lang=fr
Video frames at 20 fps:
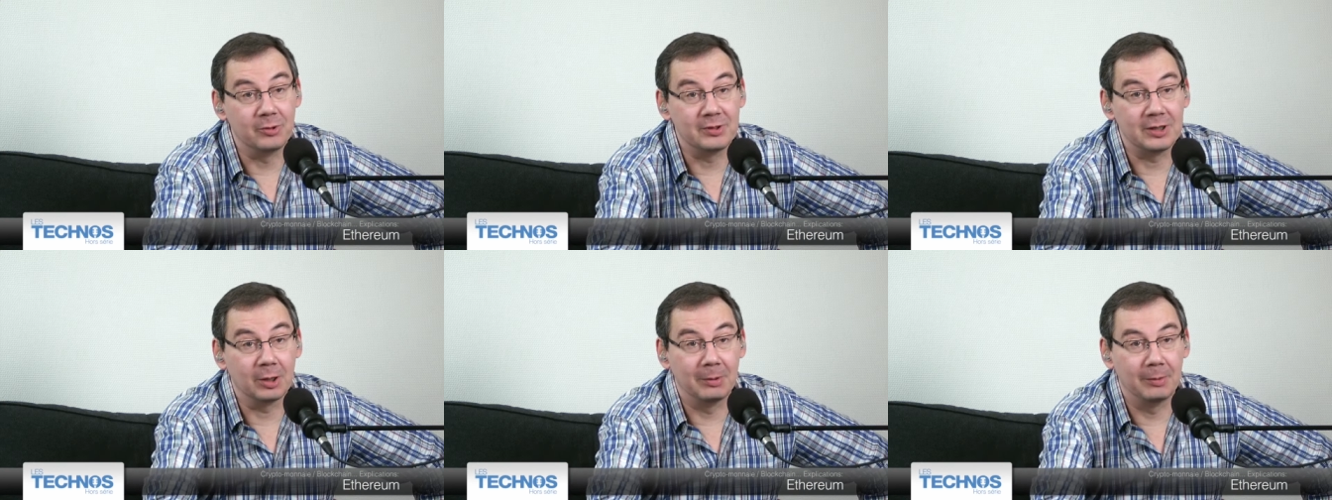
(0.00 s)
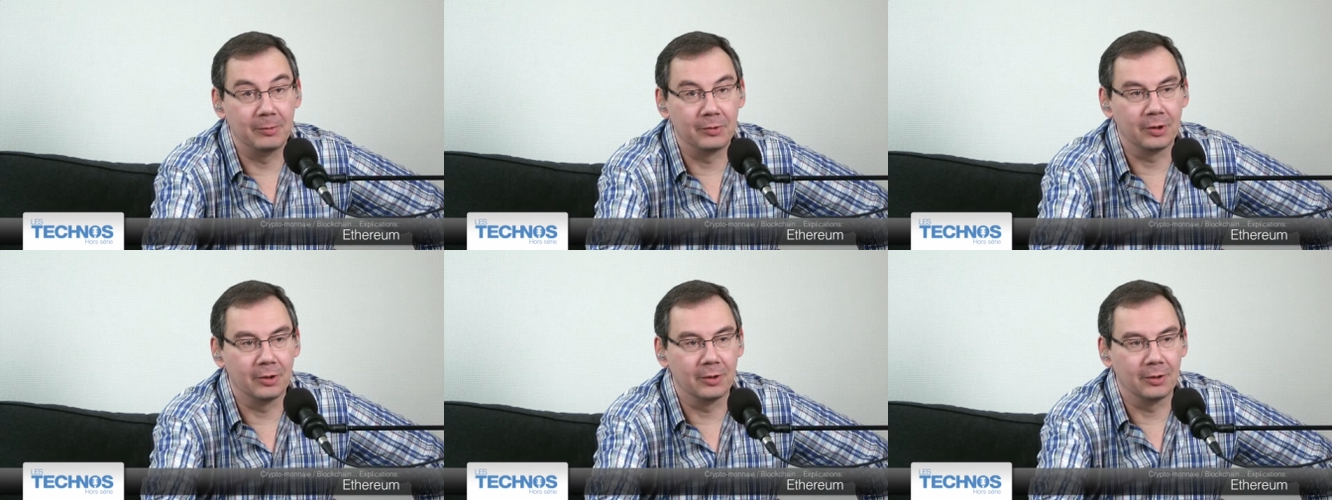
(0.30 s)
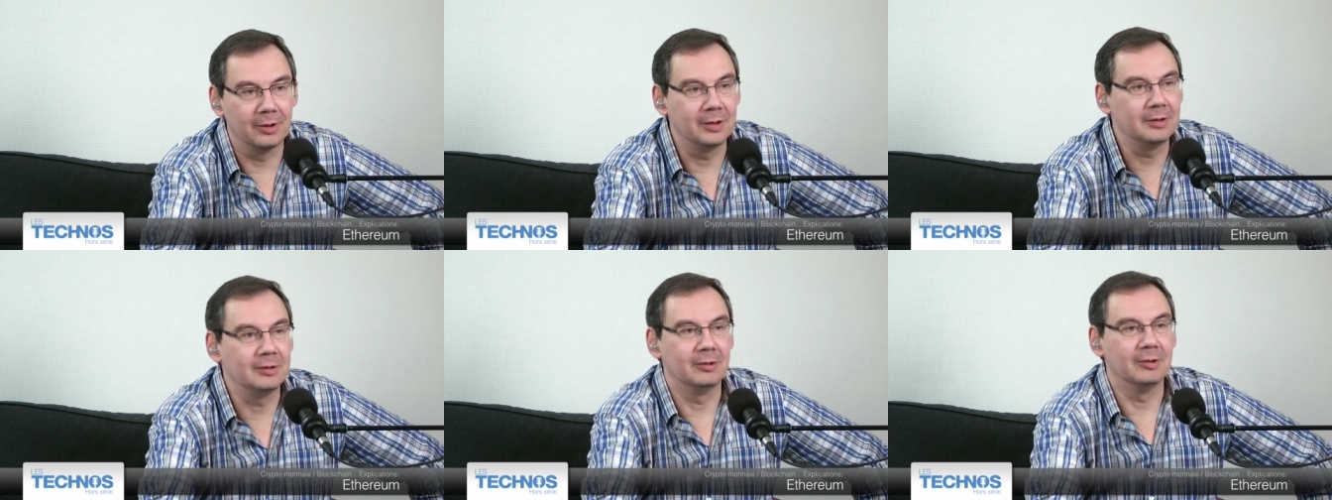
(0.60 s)
aussi en même
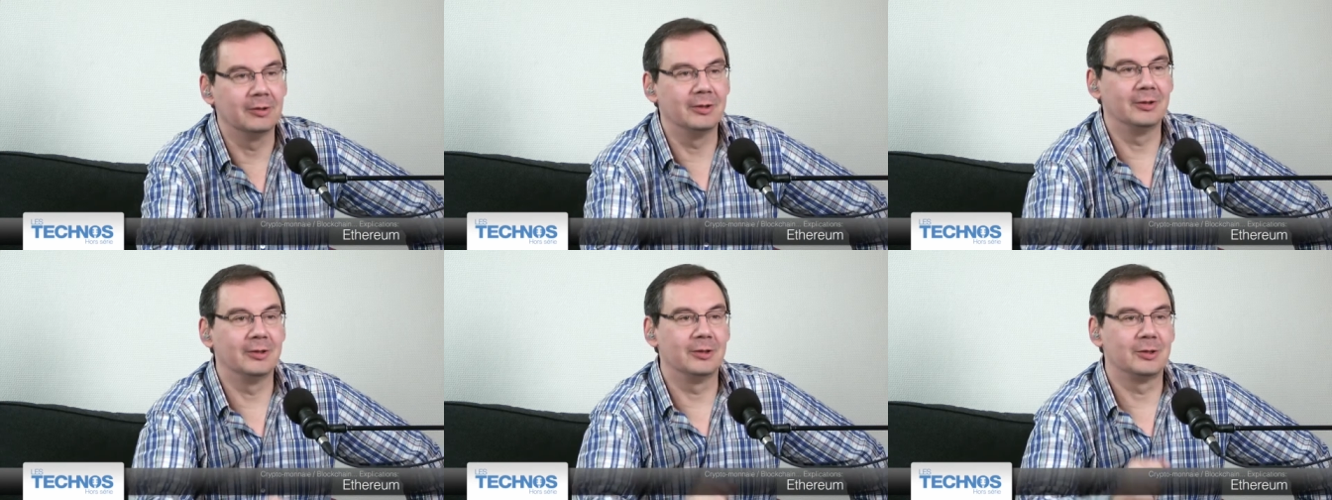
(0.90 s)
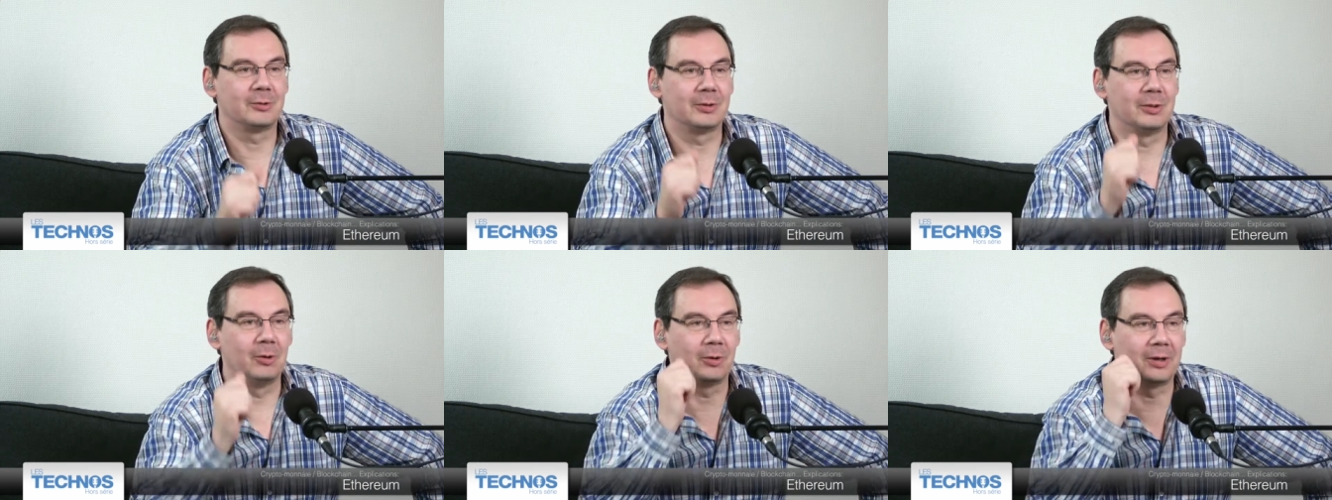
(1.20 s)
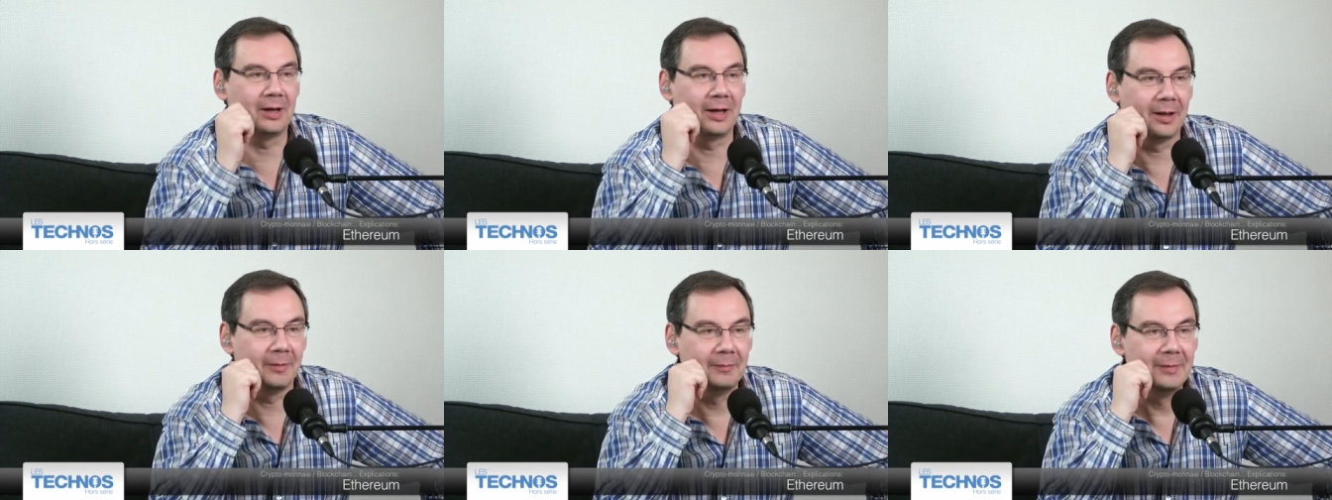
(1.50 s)
temps. Hein, euh,
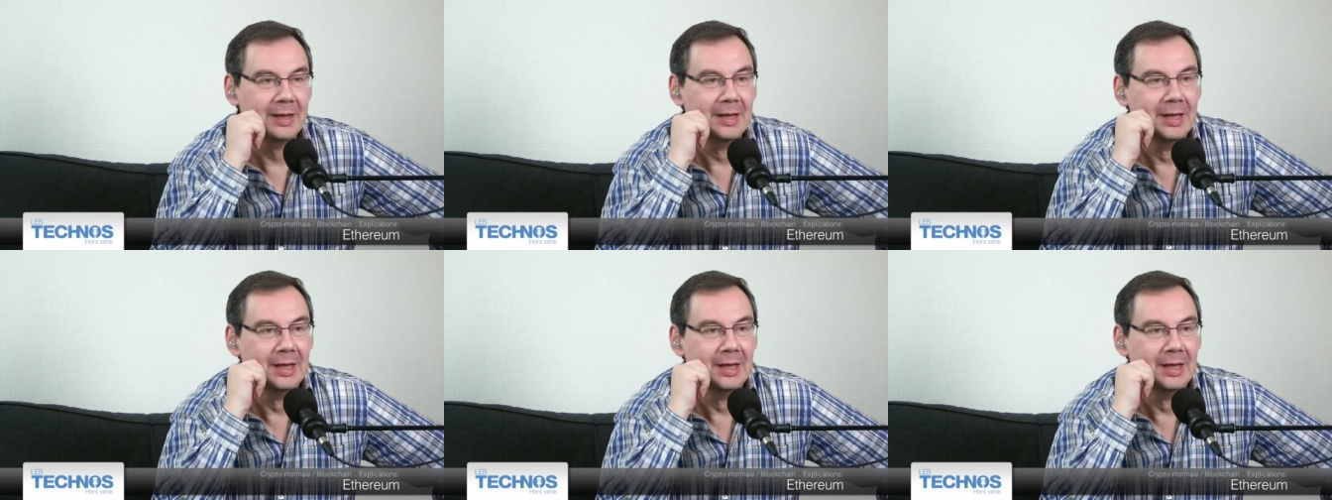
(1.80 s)
Exactement.